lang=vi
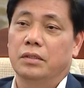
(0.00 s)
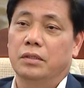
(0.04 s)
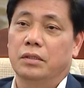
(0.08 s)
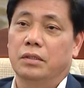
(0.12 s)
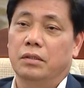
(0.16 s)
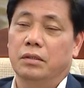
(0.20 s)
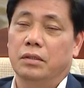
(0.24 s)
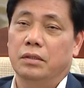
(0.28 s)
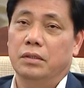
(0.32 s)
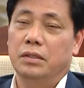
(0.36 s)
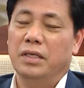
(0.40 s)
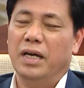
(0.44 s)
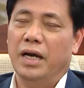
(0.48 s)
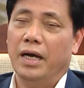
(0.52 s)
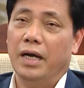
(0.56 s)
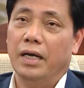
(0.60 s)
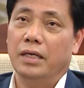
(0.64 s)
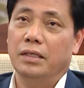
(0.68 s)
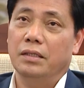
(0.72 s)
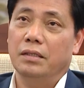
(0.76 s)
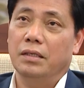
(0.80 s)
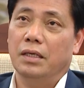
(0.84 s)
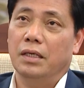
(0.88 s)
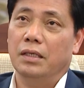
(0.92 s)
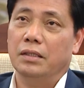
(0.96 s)
ờ, thứ
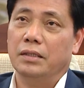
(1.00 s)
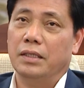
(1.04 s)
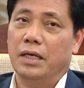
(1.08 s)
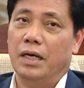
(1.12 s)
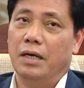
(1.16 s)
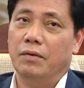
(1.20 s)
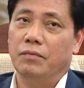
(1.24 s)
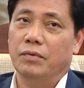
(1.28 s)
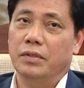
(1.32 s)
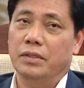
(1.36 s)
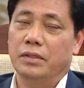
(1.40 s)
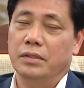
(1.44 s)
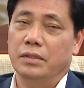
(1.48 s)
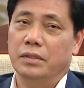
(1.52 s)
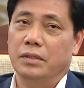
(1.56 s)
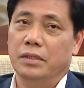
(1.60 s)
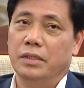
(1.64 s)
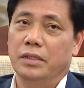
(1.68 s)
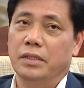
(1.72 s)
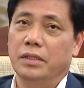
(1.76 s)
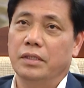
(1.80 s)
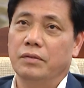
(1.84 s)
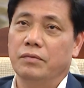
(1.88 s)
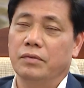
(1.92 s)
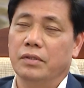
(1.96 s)
hai nữa là ta phải xử
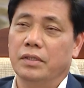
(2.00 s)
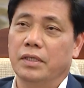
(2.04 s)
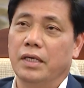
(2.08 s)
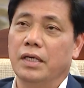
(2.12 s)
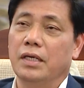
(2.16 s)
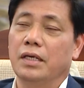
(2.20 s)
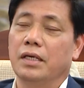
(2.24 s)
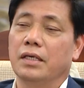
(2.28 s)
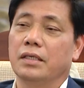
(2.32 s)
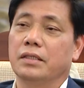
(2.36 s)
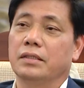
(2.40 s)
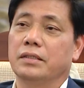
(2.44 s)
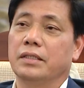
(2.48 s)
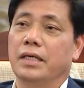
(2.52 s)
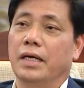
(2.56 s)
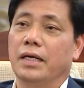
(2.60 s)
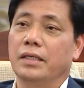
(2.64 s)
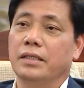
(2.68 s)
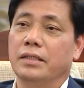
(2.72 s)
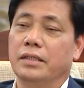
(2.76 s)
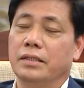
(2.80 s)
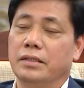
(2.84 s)
lý cái việc đây là giá